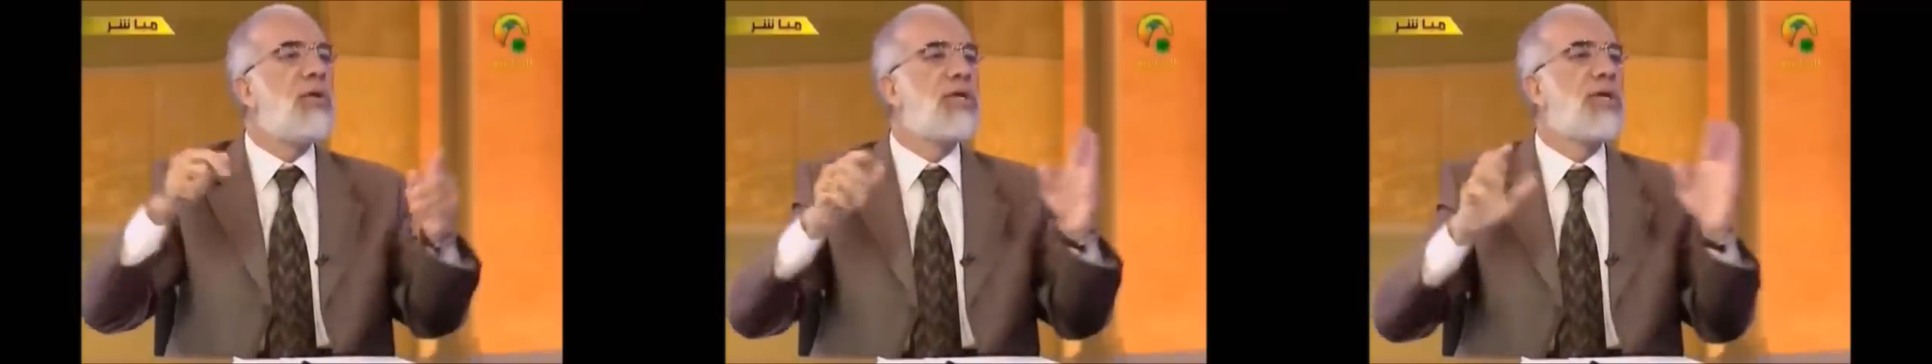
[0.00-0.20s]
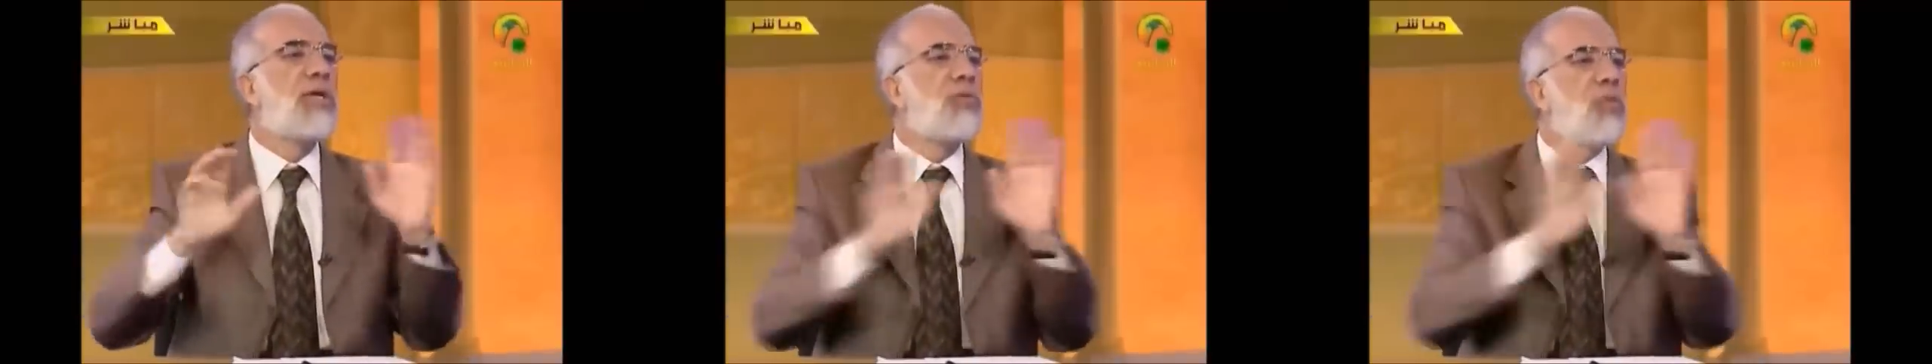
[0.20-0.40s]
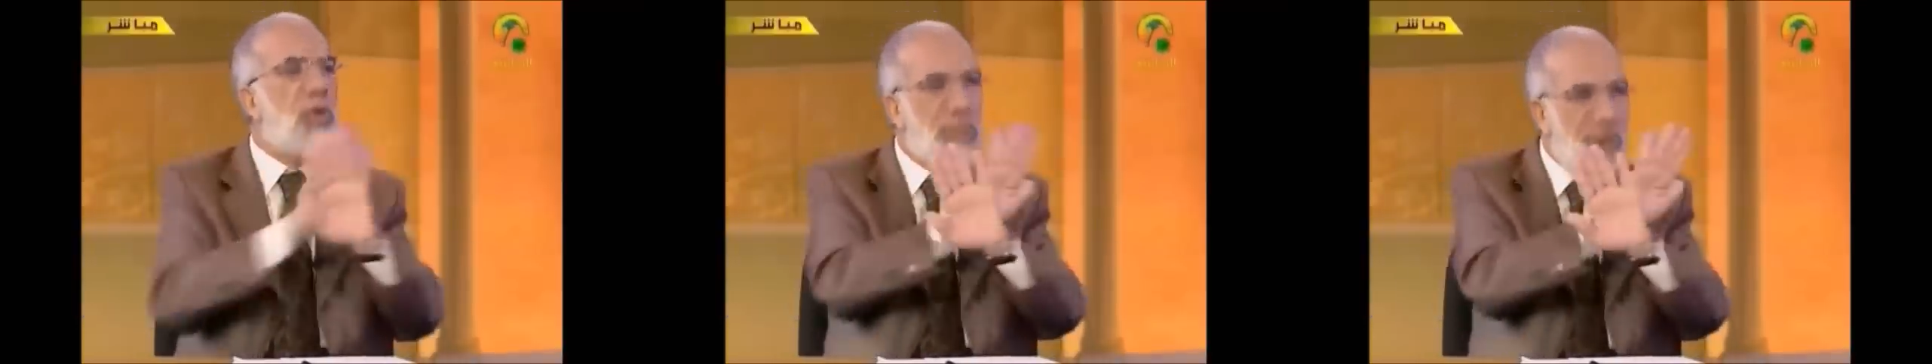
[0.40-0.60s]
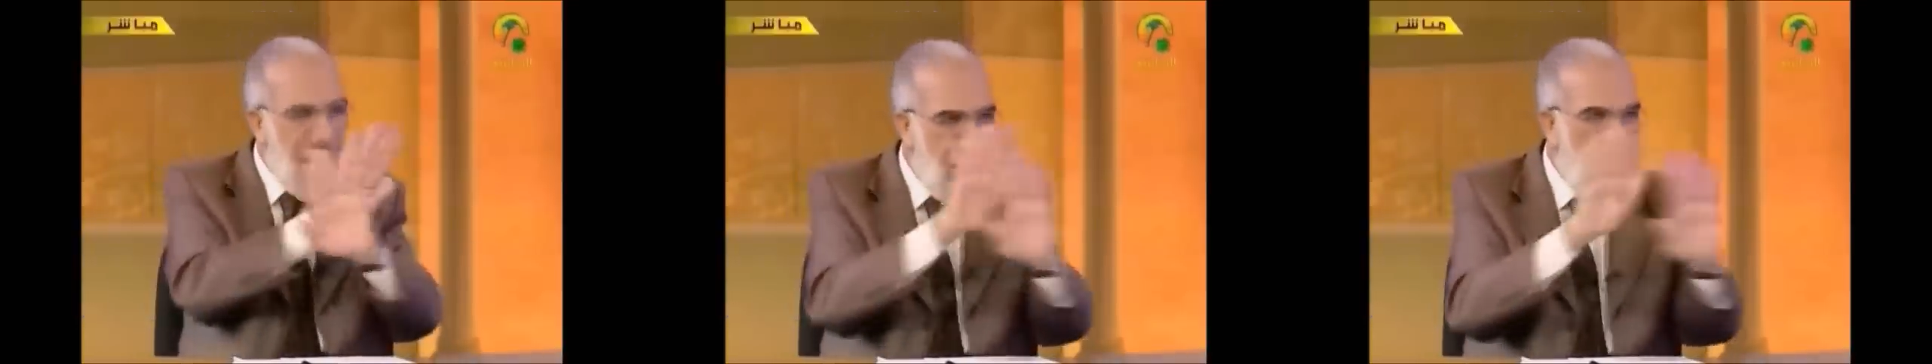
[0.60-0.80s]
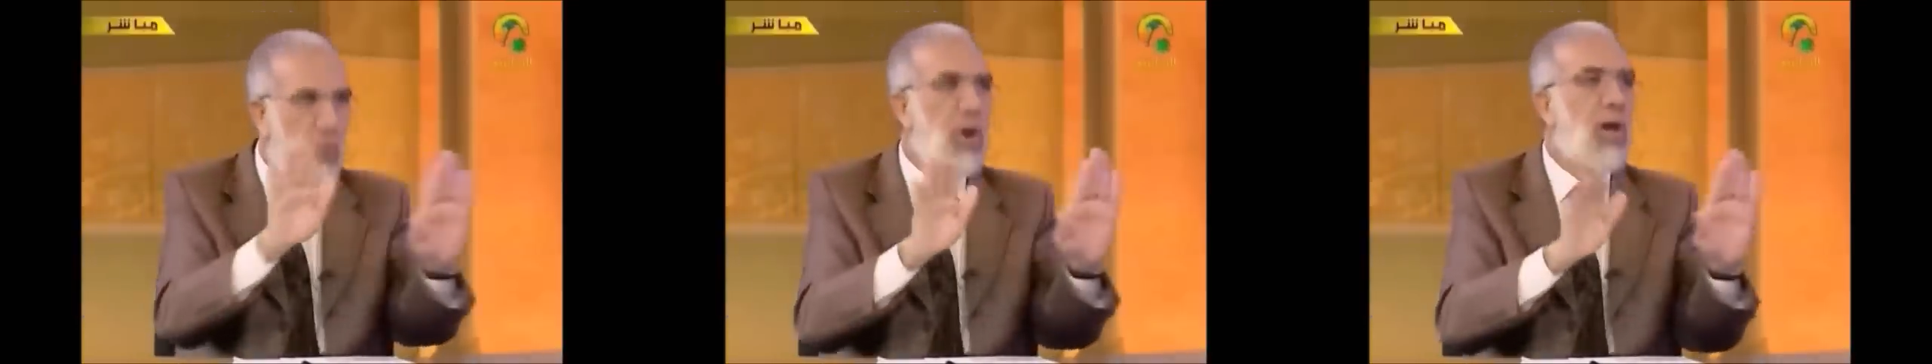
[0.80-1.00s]
واستسمح من
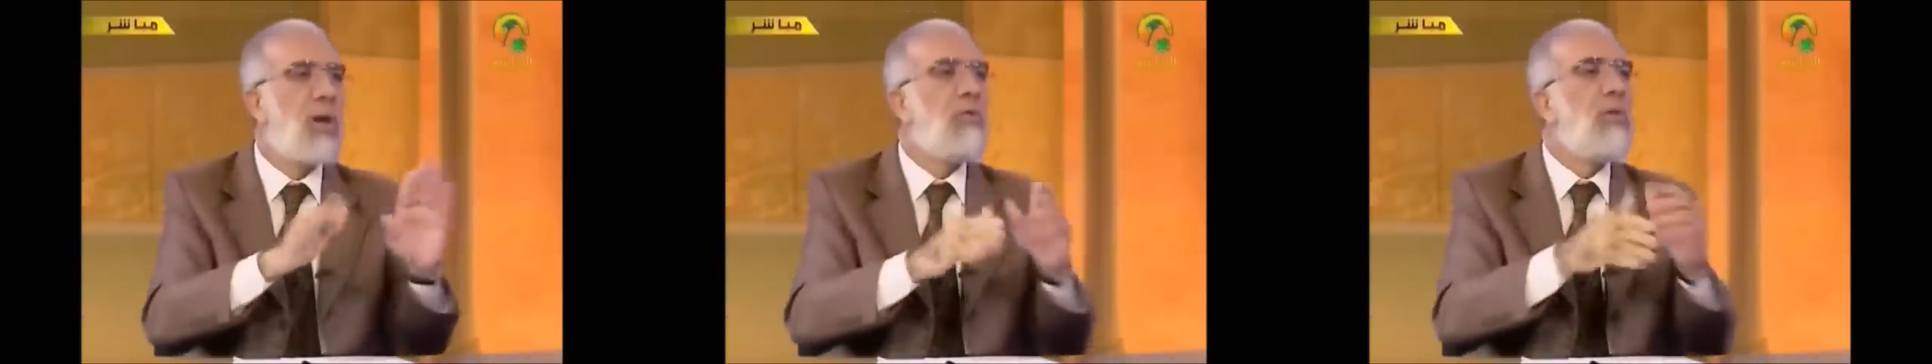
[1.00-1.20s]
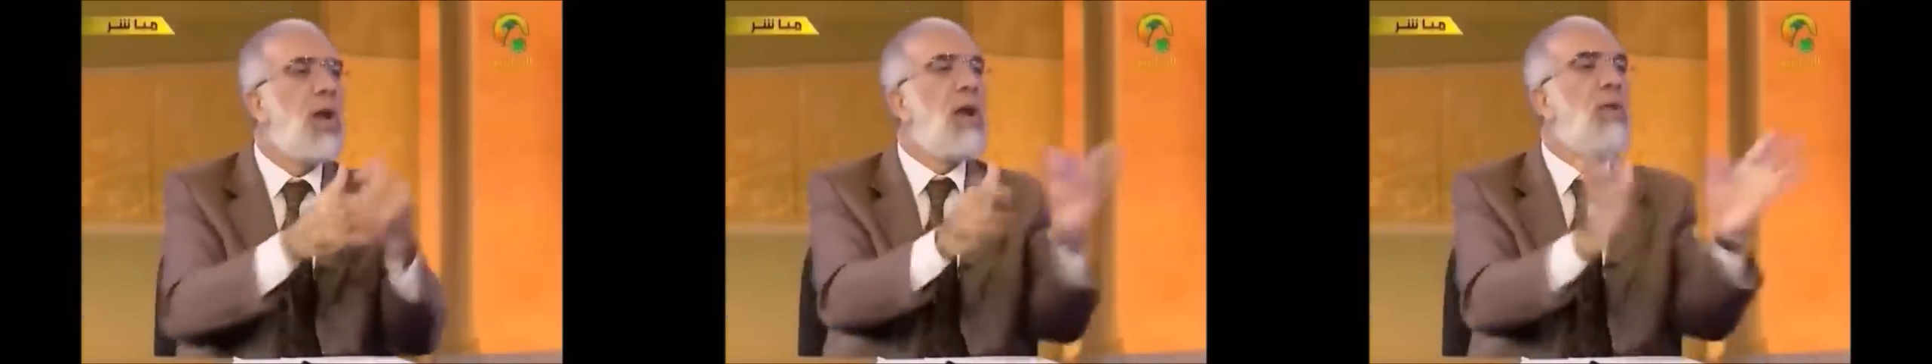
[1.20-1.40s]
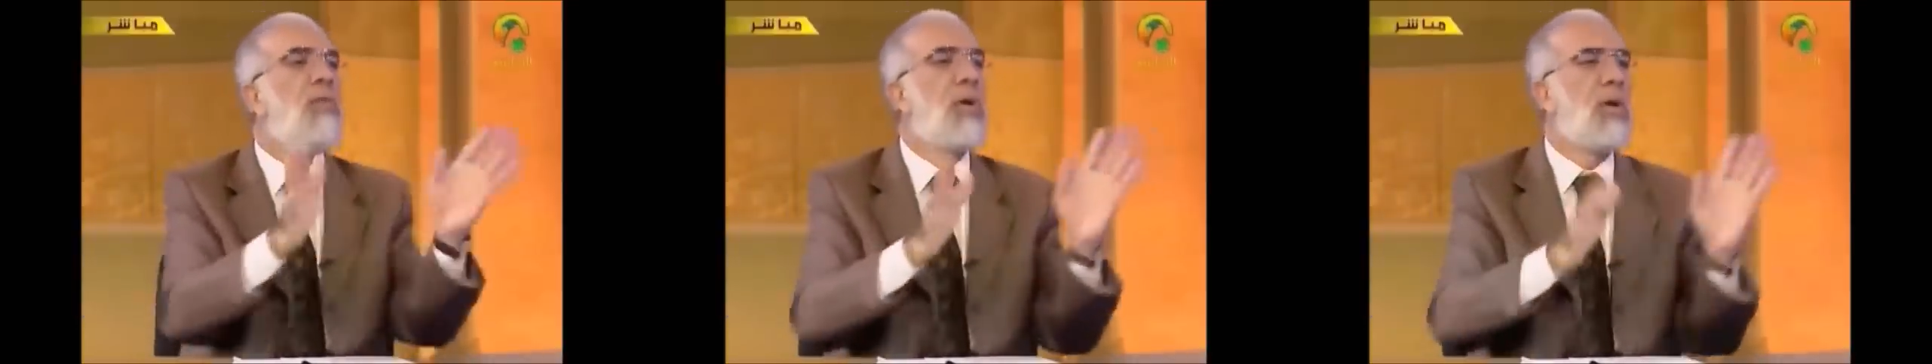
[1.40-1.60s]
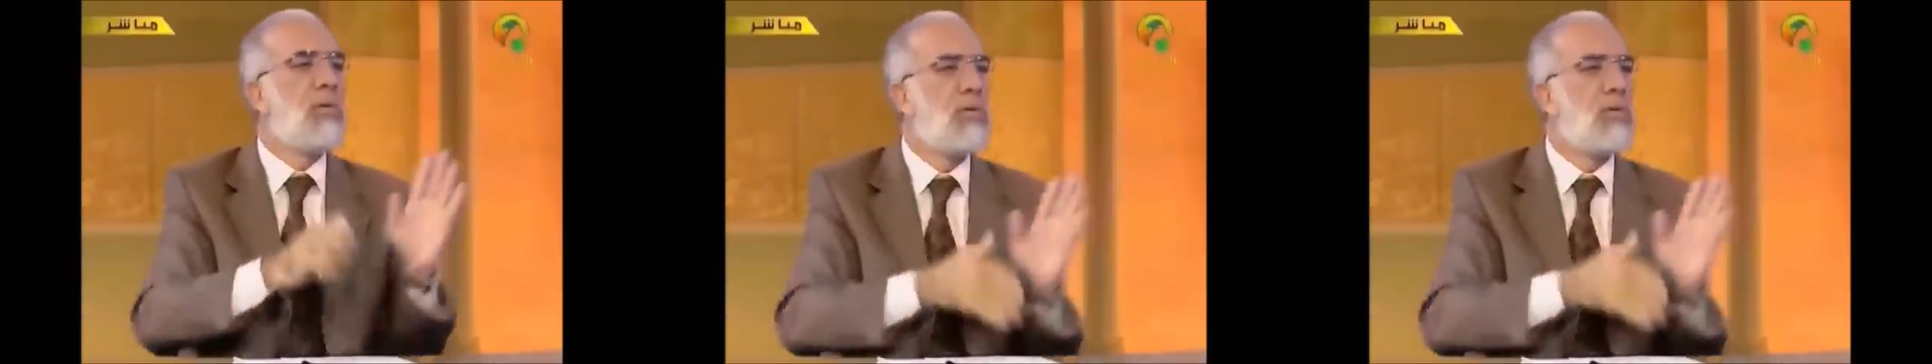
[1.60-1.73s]
الاول من الاول